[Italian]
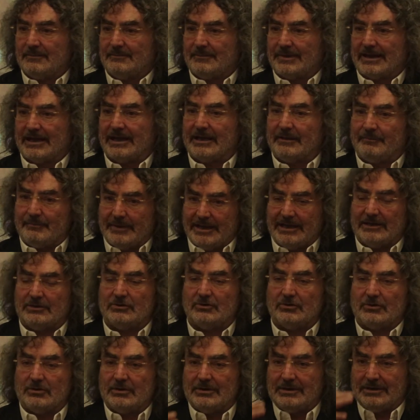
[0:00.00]
Perché
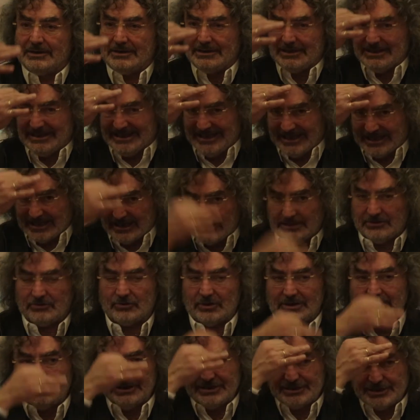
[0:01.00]
ripeto, il
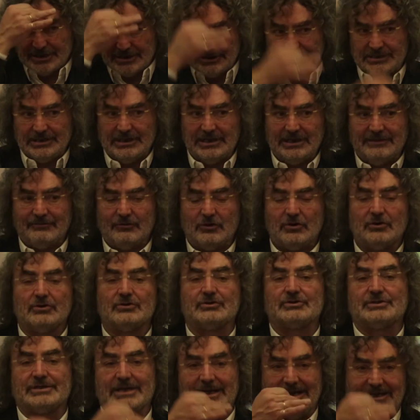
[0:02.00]
diritto
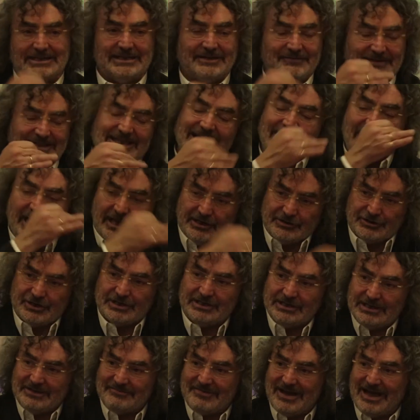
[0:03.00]
all'incentivo, se l'attività è
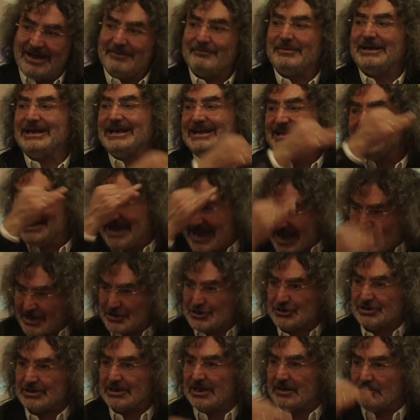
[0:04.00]
incentivabile,
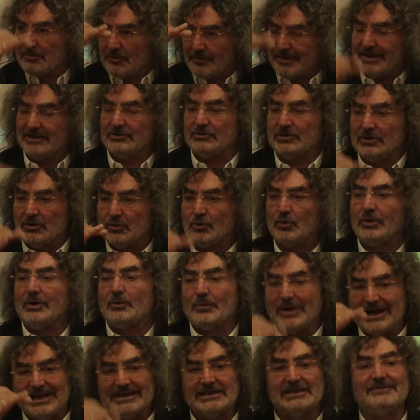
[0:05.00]
nasce nel momento in
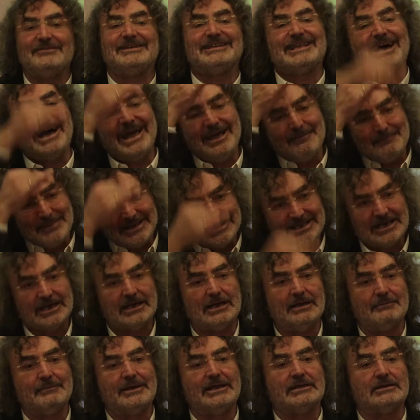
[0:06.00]
cui quell'attività è
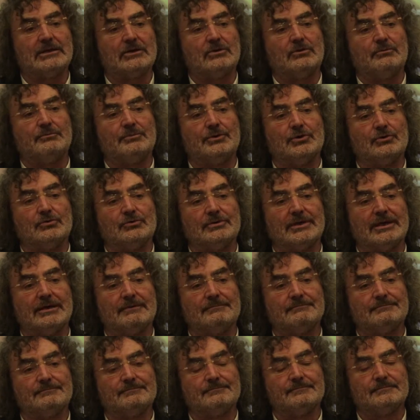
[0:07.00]
materialmente
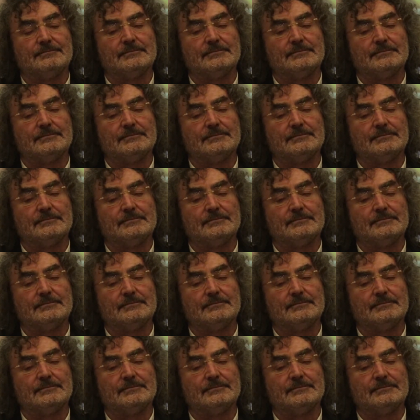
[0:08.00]
compiuta.